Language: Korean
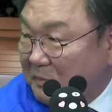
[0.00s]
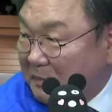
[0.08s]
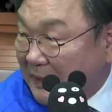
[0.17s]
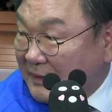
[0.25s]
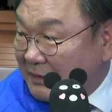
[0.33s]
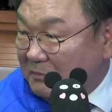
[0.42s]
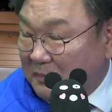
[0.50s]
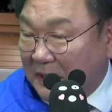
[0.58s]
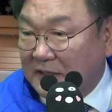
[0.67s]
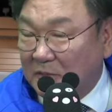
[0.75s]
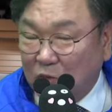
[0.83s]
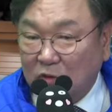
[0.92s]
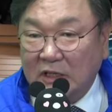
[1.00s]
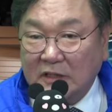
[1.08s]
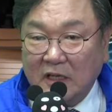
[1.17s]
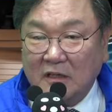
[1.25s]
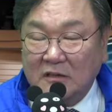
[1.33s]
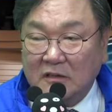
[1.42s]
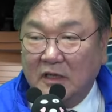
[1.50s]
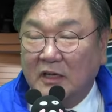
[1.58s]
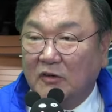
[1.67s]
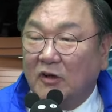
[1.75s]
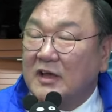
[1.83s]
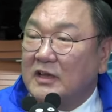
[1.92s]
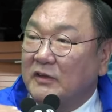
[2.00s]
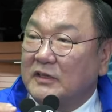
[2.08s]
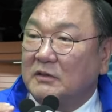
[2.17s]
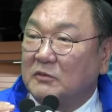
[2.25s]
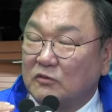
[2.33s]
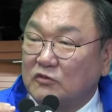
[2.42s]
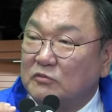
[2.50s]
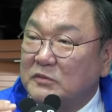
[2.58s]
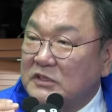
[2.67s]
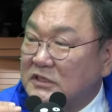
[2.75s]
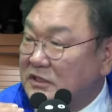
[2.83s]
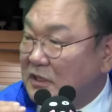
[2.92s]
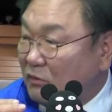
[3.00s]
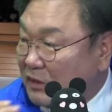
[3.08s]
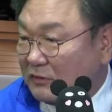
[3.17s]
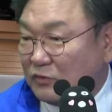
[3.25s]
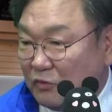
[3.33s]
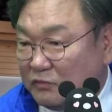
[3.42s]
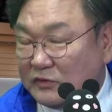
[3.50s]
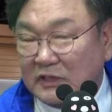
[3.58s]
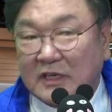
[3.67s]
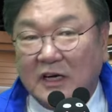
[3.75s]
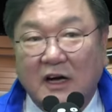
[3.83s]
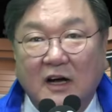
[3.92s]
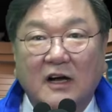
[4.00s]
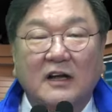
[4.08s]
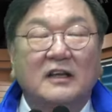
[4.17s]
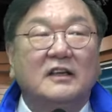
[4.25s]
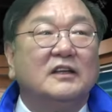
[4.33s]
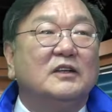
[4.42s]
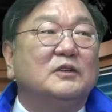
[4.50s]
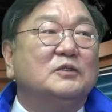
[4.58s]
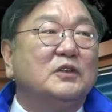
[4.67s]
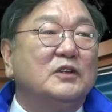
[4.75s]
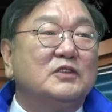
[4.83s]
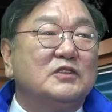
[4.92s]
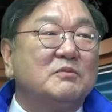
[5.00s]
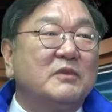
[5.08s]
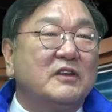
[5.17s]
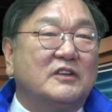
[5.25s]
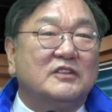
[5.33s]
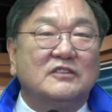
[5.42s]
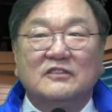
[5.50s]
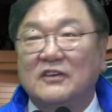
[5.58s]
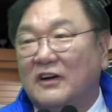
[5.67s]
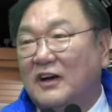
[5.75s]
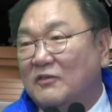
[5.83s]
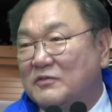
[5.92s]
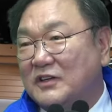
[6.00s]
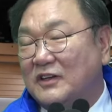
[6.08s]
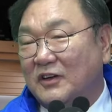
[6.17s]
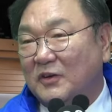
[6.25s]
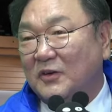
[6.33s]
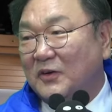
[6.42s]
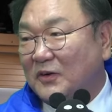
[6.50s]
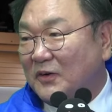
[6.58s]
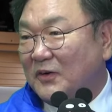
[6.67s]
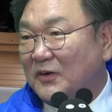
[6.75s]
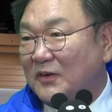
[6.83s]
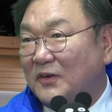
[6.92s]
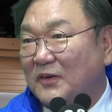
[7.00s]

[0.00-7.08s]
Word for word: 그렇죠. 반대 못했다는 네. 거예요. 왜냐하면 국민 지지가 워낙 높으니까. 네. 근데 2,000명이 근거가 없잖아요.